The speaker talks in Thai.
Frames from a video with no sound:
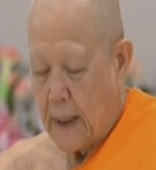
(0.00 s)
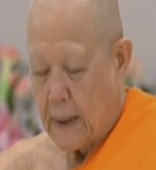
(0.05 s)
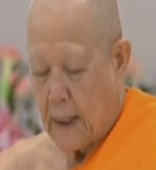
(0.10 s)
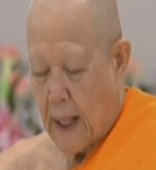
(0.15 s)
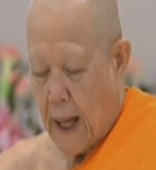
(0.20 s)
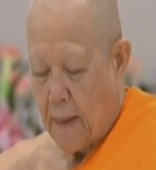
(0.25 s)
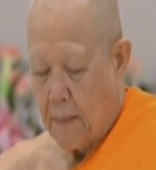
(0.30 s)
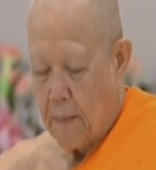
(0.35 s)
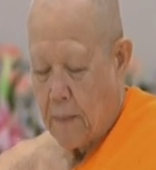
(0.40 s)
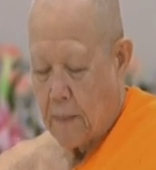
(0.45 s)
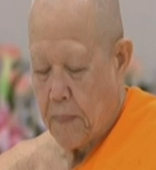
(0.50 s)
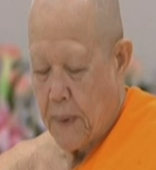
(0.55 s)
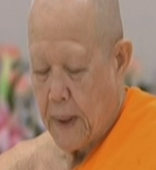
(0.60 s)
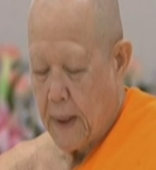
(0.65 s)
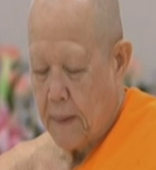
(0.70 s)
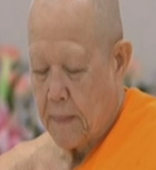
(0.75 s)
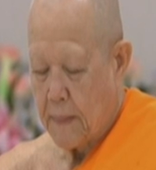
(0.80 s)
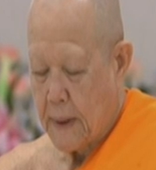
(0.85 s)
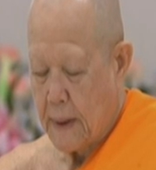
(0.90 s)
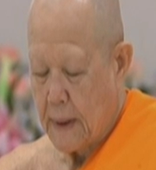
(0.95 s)
ทำ
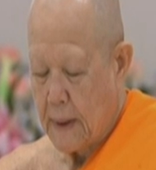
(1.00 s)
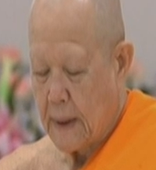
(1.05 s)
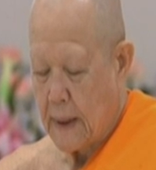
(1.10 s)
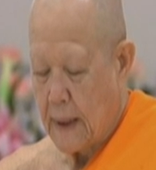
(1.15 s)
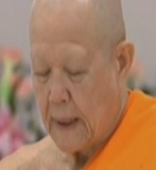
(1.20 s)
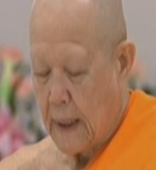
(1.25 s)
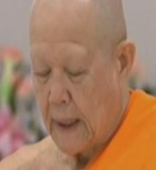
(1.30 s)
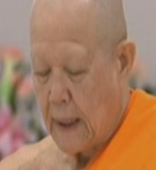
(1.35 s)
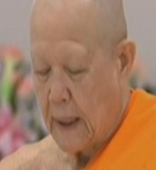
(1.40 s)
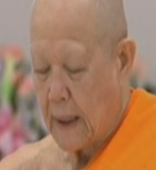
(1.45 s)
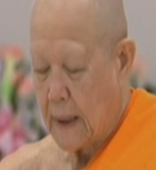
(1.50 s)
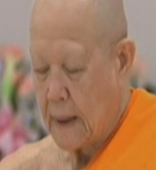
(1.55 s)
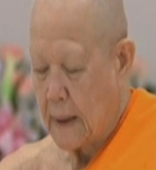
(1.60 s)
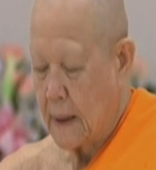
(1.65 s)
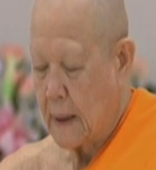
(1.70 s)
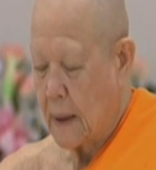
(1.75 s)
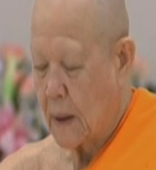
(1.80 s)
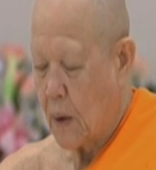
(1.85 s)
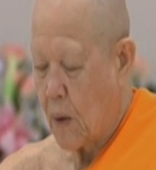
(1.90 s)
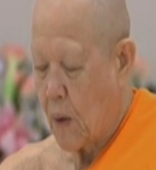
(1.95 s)
เพิ่มขึ้นอีก
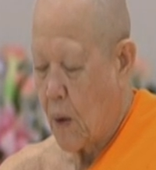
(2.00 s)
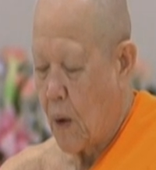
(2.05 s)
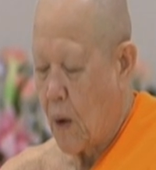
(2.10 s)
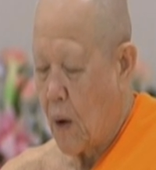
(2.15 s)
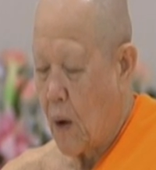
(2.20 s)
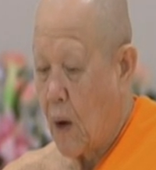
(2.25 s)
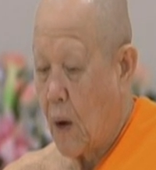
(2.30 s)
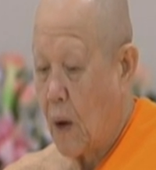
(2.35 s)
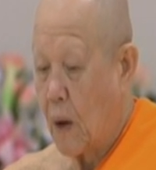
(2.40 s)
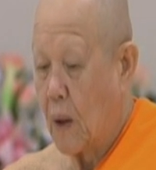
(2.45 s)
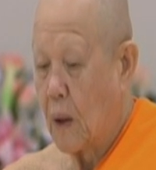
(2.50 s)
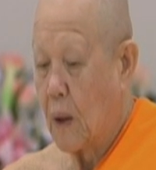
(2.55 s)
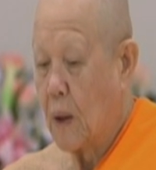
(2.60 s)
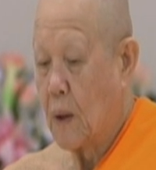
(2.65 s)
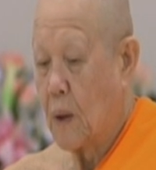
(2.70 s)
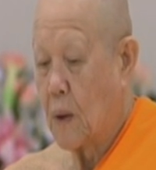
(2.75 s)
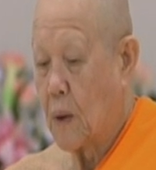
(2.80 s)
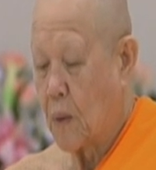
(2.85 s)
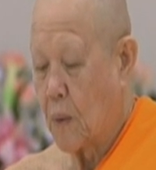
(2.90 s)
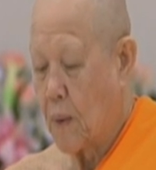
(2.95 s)
หนึ่งกอง
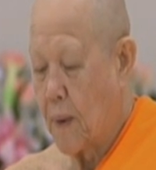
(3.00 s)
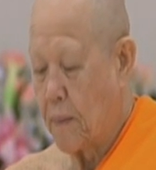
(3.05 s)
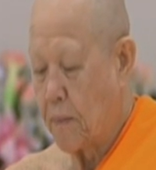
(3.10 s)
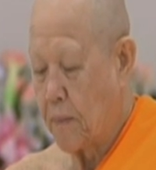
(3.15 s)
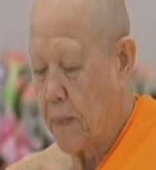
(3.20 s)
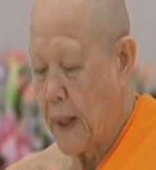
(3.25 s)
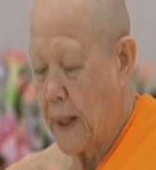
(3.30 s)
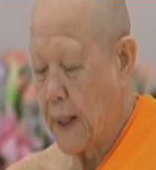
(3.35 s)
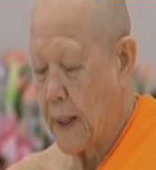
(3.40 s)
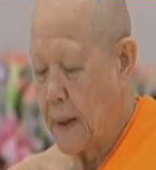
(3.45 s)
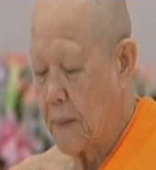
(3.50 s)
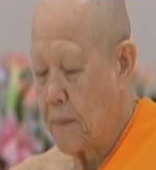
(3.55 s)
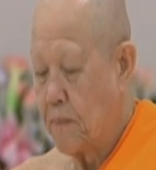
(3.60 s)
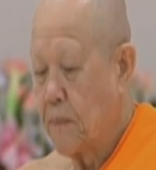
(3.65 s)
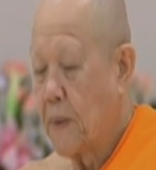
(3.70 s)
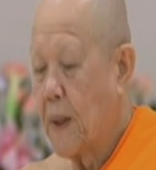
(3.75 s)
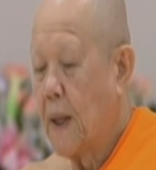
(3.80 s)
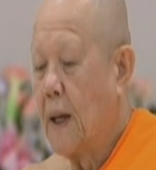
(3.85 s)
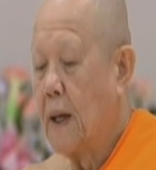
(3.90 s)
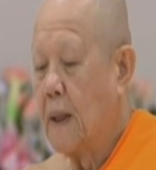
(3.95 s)
รวมเป็น
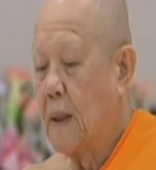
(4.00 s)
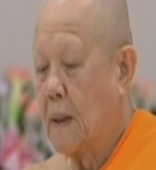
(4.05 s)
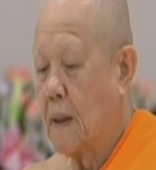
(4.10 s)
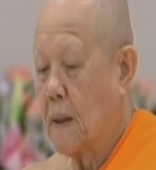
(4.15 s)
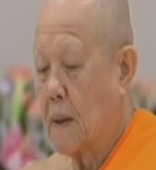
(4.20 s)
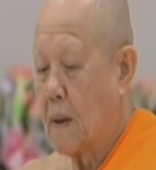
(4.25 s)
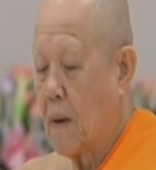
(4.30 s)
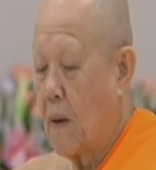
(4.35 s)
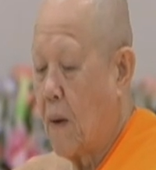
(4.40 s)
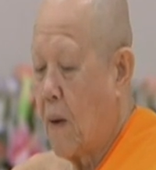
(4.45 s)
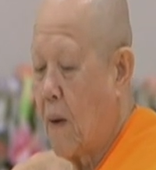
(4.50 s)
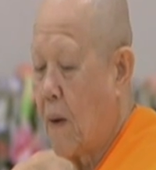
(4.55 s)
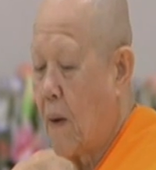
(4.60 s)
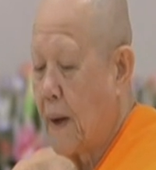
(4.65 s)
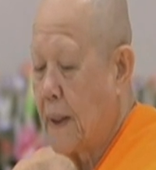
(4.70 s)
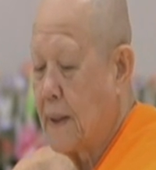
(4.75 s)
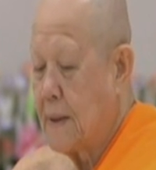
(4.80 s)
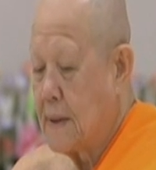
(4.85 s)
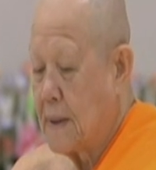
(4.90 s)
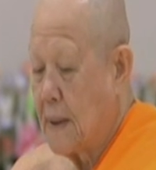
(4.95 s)
ร้อ
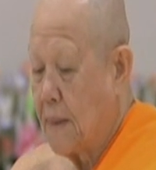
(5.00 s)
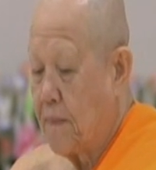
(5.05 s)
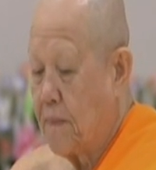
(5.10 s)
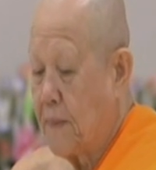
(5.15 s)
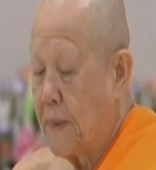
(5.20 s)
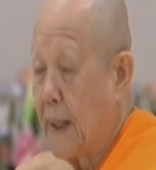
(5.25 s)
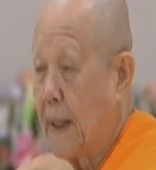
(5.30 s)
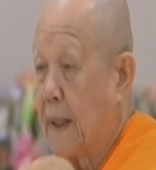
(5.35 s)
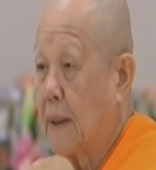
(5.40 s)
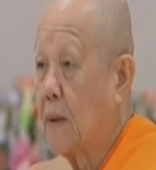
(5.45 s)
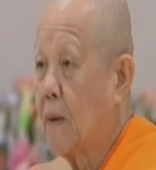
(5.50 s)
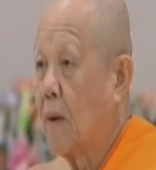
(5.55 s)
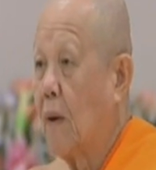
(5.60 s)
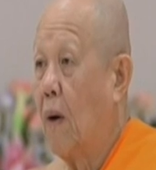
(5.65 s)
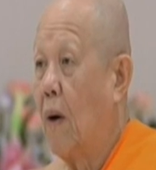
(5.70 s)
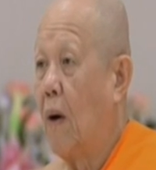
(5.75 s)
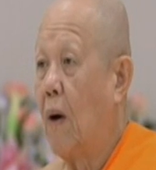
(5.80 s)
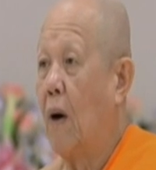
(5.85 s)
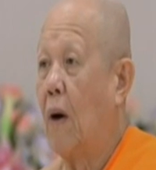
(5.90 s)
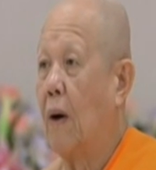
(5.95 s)
ยสิบเจ็ดก
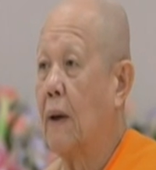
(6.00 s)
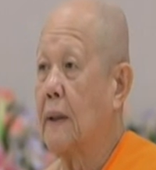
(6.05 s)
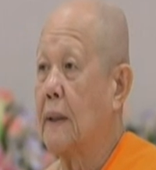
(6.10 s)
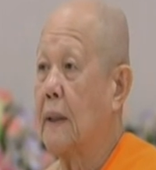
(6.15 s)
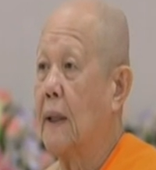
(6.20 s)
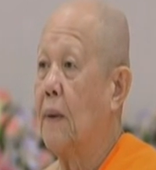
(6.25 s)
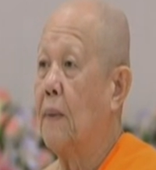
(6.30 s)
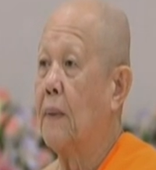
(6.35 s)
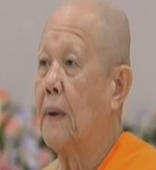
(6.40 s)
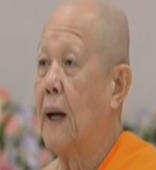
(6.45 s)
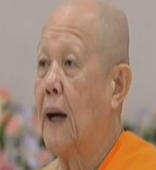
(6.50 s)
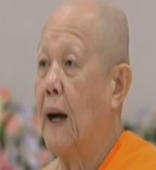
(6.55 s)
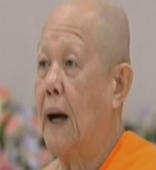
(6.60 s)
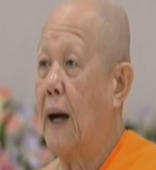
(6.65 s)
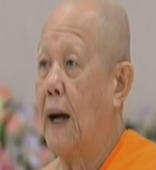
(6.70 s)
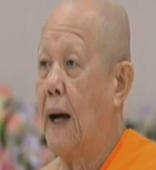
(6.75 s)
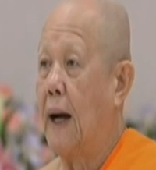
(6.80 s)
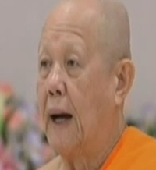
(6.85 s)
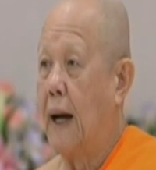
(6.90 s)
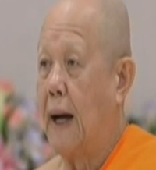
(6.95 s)
องเจ้าค่า